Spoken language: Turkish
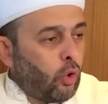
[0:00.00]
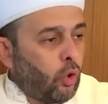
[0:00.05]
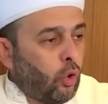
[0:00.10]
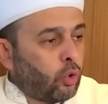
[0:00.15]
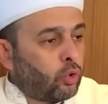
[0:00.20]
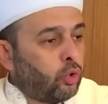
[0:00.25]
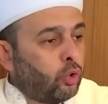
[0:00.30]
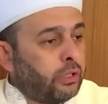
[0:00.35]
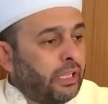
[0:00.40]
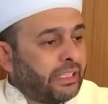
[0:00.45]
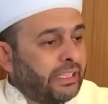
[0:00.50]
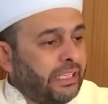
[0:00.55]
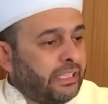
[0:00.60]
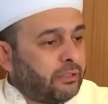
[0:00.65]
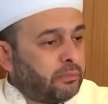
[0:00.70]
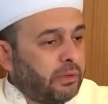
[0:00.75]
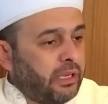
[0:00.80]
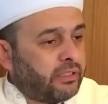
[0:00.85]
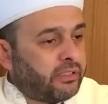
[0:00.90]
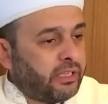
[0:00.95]
okula
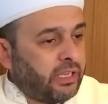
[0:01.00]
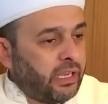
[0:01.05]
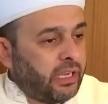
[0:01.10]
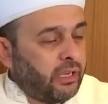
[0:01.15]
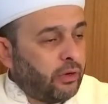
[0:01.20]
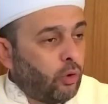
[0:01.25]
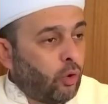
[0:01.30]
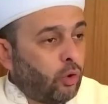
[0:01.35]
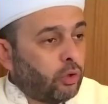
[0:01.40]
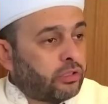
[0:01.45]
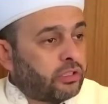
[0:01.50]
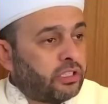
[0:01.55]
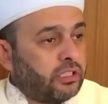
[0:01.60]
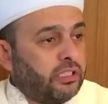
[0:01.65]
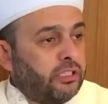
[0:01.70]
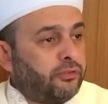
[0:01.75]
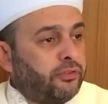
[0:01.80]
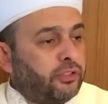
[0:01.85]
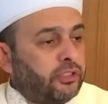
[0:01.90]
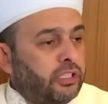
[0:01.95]
gitmesi,
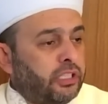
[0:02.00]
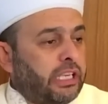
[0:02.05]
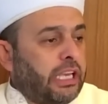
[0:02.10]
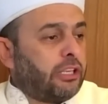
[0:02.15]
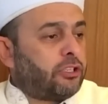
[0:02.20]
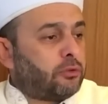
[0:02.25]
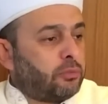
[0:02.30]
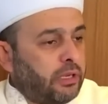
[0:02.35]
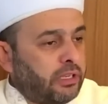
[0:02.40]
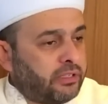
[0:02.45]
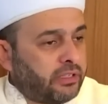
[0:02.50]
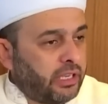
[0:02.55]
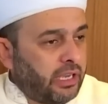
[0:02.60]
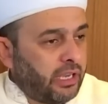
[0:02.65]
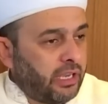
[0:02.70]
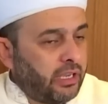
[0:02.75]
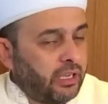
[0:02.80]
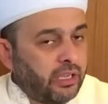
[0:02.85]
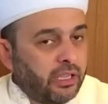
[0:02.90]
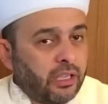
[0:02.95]
sınıfını
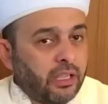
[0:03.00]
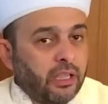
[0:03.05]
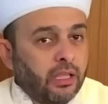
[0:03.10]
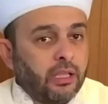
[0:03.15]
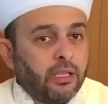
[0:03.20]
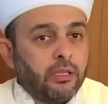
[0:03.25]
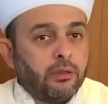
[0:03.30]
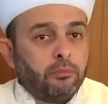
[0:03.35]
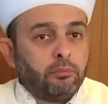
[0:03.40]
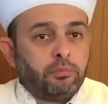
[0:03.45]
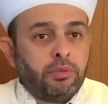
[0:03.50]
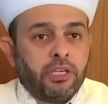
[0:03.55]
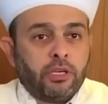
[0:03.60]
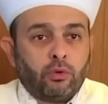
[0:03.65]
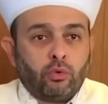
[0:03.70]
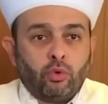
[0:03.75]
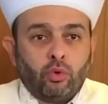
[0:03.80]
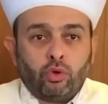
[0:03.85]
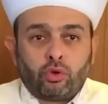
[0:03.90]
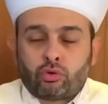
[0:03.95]
geçmesi,
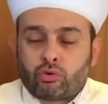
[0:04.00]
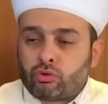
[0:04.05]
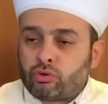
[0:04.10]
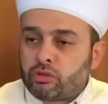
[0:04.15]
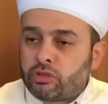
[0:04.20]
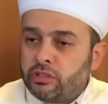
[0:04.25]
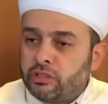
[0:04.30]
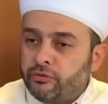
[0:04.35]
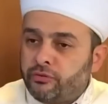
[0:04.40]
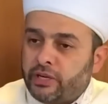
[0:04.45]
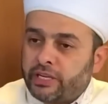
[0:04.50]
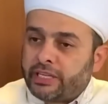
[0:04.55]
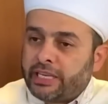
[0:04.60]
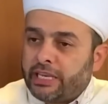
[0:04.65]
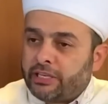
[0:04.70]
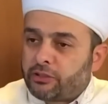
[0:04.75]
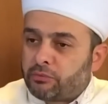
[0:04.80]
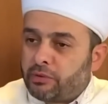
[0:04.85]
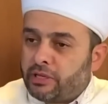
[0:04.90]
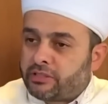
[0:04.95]
bir üst sınıfa
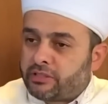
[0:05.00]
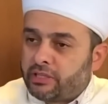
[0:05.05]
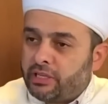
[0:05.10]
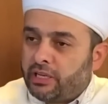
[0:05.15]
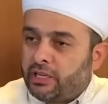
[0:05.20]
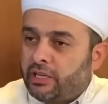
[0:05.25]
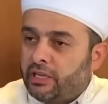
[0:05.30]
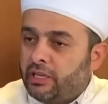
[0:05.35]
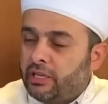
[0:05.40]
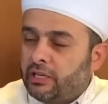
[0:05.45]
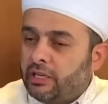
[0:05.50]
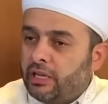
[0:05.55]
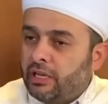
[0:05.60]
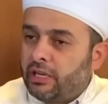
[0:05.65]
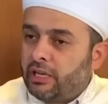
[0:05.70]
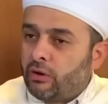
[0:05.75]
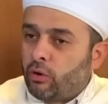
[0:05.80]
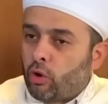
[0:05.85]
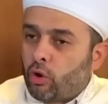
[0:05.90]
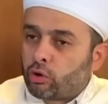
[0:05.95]
geçmesi,
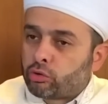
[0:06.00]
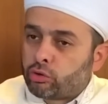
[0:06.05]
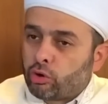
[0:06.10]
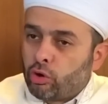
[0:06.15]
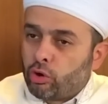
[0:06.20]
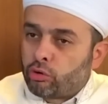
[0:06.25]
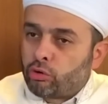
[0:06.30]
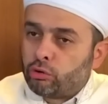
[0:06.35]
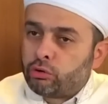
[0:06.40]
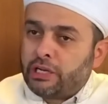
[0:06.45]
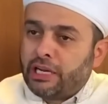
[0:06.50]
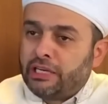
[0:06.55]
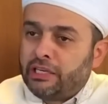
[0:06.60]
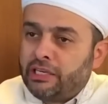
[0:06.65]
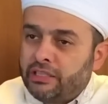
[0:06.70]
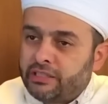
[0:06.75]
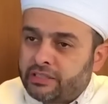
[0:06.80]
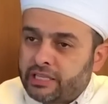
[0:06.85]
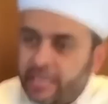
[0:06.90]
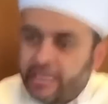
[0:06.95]
e, ortaokuldan
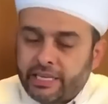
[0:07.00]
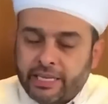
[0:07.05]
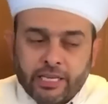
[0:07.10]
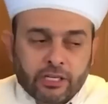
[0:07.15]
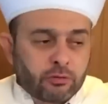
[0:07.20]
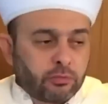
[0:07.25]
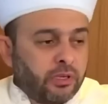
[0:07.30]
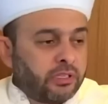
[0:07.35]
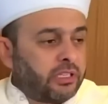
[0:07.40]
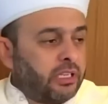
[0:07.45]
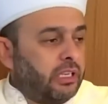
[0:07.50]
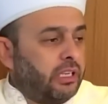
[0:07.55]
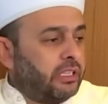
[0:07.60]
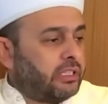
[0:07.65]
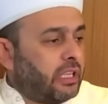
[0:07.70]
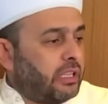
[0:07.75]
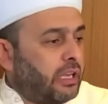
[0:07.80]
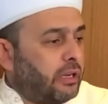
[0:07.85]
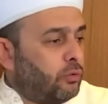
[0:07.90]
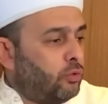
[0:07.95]
liseye geçmesi,
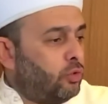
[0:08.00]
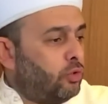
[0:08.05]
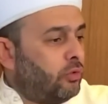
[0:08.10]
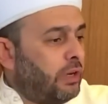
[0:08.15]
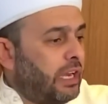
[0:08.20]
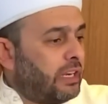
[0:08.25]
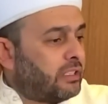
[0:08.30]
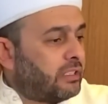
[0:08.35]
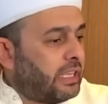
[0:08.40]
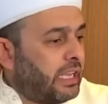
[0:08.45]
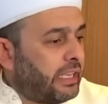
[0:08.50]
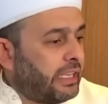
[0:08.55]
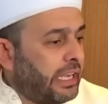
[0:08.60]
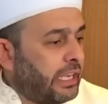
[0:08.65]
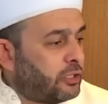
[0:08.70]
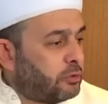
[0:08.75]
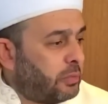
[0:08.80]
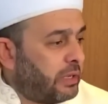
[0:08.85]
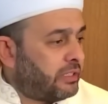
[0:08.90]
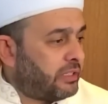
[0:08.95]
liseden üniversiteye
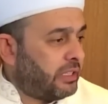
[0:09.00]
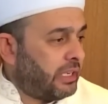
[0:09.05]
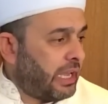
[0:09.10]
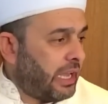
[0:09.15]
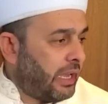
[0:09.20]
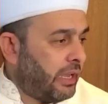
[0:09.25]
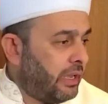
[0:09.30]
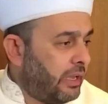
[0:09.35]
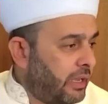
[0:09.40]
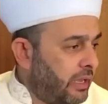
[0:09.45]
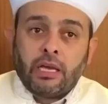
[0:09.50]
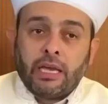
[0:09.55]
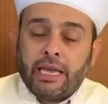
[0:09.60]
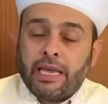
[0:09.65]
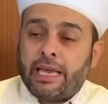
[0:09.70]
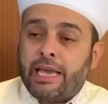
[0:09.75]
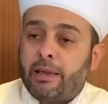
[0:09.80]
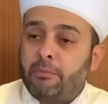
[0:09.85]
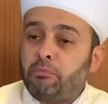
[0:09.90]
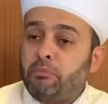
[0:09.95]
geçmesine
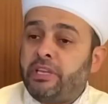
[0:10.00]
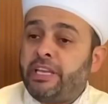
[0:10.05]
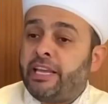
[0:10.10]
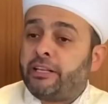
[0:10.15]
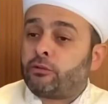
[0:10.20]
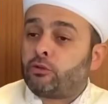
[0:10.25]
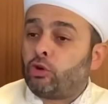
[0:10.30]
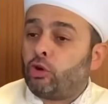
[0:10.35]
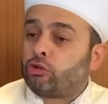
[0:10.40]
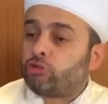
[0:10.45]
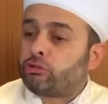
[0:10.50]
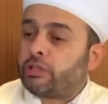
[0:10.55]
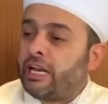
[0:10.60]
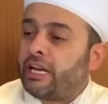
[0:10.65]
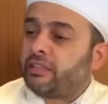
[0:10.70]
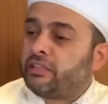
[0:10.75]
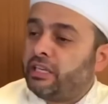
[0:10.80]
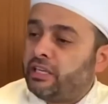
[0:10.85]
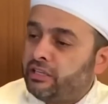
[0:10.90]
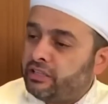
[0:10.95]
ehemmiyet
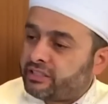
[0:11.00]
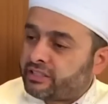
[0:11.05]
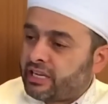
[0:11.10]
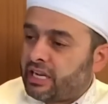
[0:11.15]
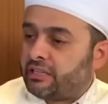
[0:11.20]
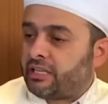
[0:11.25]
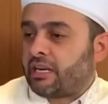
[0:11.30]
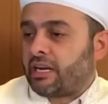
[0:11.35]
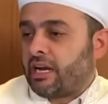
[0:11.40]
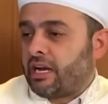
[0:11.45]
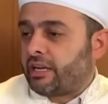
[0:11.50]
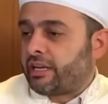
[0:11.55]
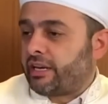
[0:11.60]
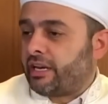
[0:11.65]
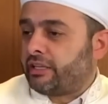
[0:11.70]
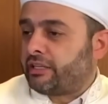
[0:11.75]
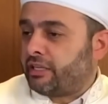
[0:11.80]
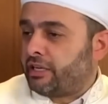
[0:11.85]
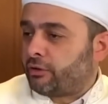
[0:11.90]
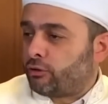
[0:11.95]
gösterdiğiniz kadar
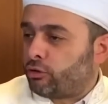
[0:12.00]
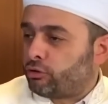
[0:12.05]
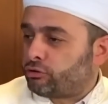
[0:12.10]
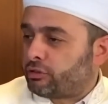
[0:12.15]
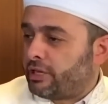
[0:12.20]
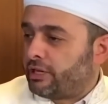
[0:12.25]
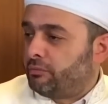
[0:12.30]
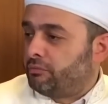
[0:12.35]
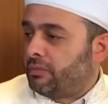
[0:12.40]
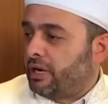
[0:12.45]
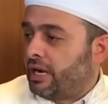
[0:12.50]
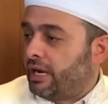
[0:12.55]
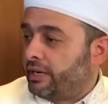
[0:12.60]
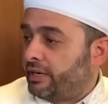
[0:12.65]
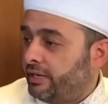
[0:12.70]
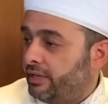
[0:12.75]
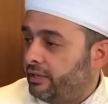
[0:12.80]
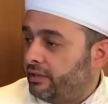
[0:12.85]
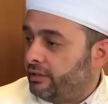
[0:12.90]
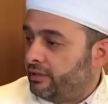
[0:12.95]
ahiretine gösterin bari.